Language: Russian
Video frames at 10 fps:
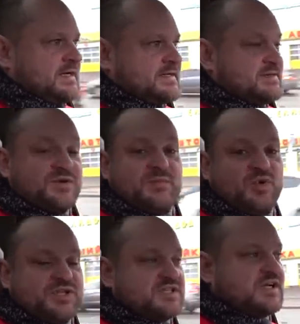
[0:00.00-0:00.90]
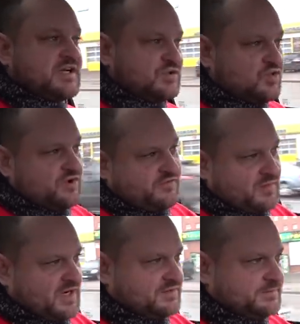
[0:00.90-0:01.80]
Сегодня будет несколько другой
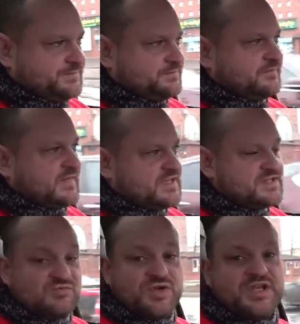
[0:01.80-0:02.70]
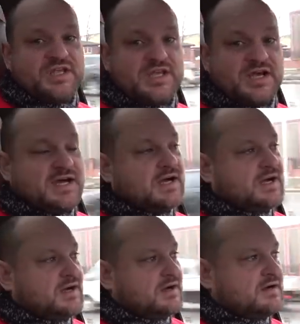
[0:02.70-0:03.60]
формат. Сегодня
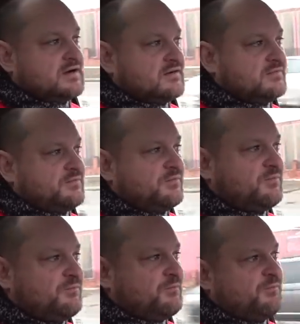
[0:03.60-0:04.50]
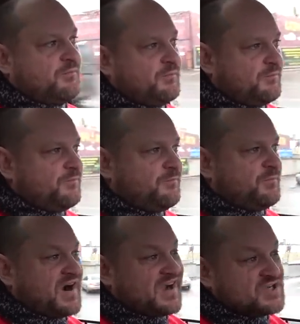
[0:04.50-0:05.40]
я э,
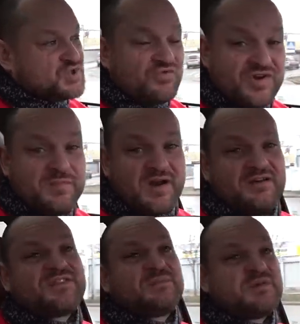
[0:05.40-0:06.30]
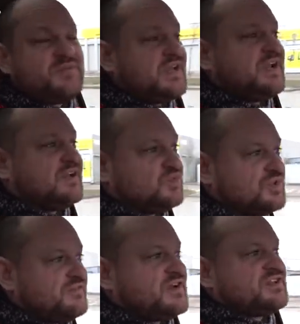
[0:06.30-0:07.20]
покажу выбор автомобиля. Ну,
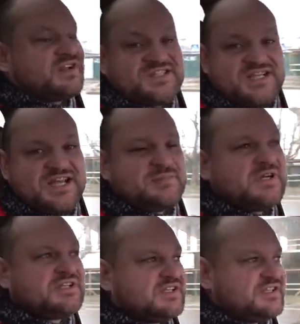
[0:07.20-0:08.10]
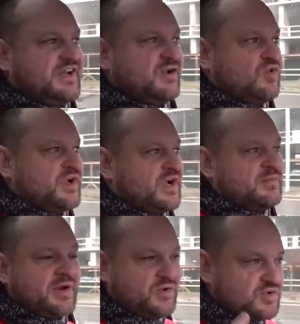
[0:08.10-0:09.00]
наверное, растянем это на три ролика
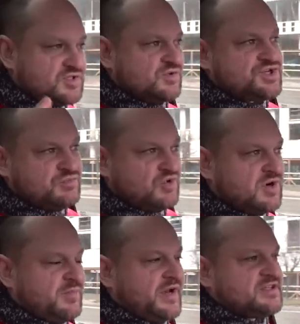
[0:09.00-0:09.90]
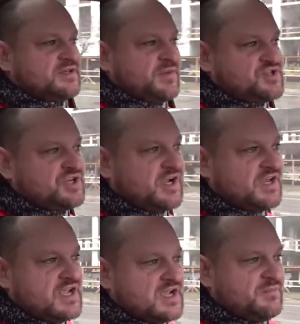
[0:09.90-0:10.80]
и придется очень много порезать,
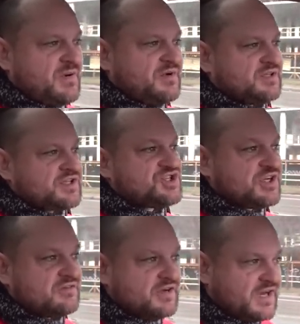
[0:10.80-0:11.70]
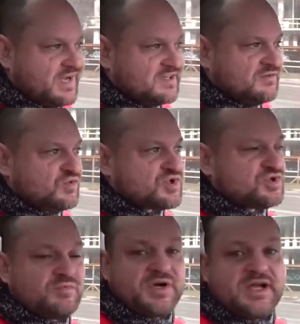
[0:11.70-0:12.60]
почикать, помонтажировать для того,
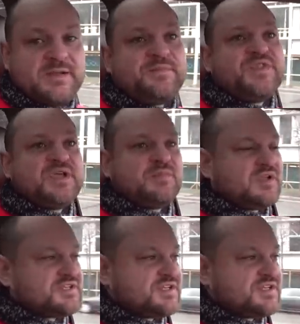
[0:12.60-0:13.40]
чтобы не было